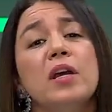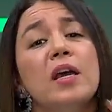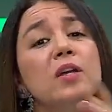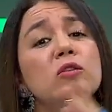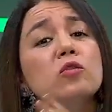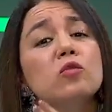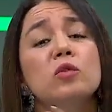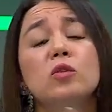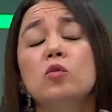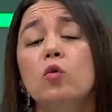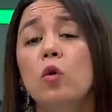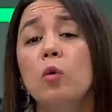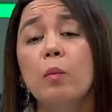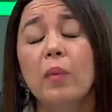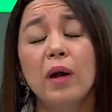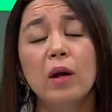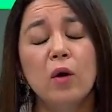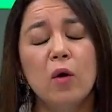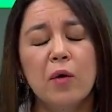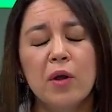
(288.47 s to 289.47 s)
Y eso no es
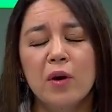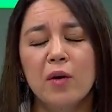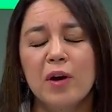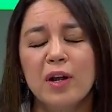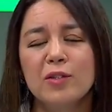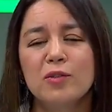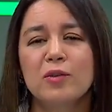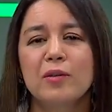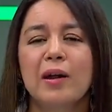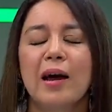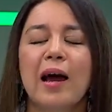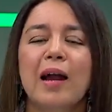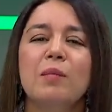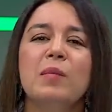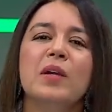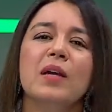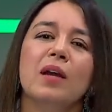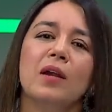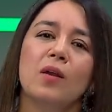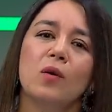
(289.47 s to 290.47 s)
culpa del gobierno nacional,
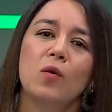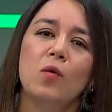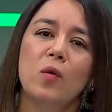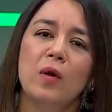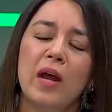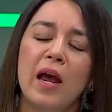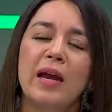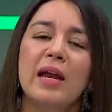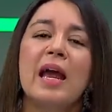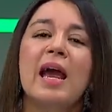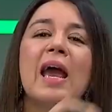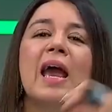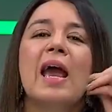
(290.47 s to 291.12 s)
mi querido Julián.